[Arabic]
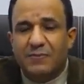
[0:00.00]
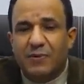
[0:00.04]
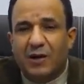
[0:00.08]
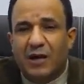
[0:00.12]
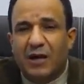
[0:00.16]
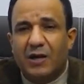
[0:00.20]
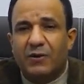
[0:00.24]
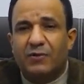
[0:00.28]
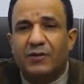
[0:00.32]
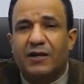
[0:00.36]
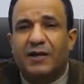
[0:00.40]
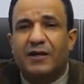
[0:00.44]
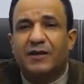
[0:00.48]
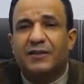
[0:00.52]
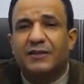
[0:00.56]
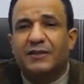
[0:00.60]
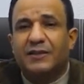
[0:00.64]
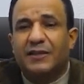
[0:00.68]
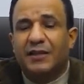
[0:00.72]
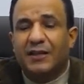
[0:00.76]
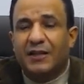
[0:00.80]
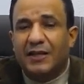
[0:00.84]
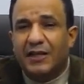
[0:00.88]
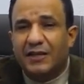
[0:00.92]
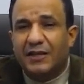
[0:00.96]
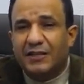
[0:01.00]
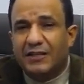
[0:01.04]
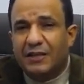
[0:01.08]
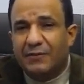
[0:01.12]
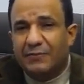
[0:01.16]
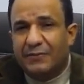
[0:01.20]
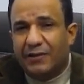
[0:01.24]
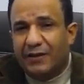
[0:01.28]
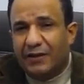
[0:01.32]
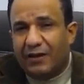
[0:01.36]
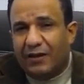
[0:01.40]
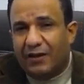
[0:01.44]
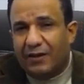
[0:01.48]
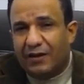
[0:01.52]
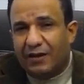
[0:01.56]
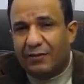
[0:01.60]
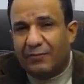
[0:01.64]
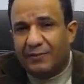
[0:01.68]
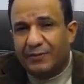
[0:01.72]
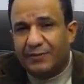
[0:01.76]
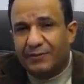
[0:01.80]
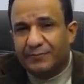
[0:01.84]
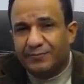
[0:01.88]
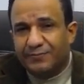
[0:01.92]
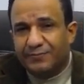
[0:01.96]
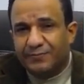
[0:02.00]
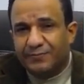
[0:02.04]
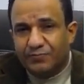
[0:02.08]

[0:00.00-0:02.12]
وحول الأدب العربي